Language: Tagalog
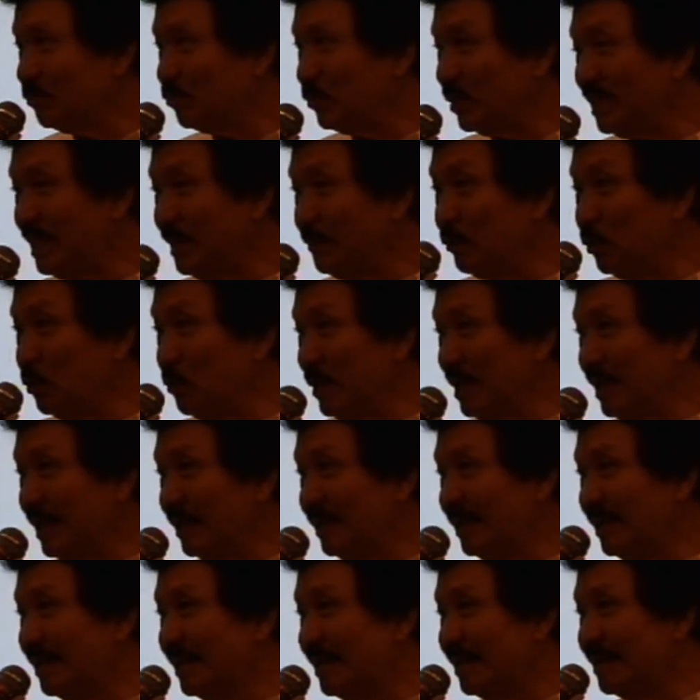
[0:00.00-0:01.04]
Pwede po
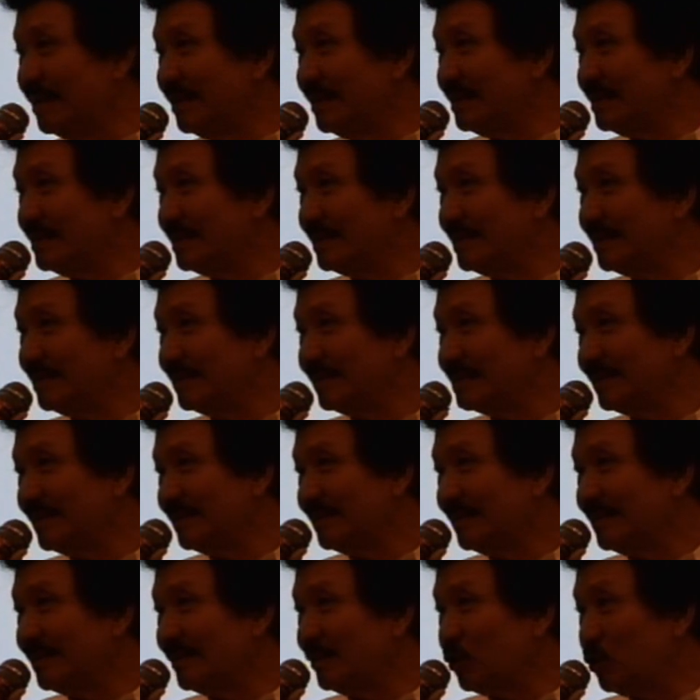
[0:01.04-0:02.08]
bang uh,
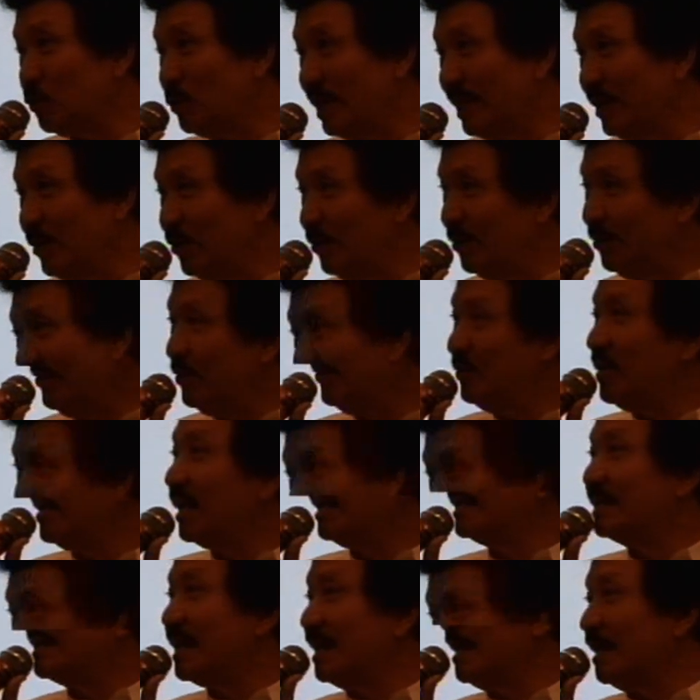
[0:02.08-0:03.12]
tumayo yung
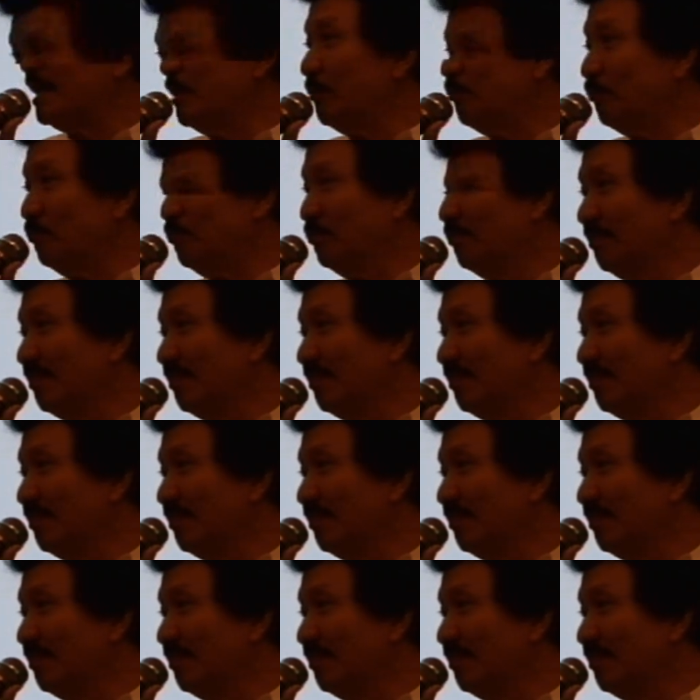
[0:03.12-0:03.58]
nakatanggap?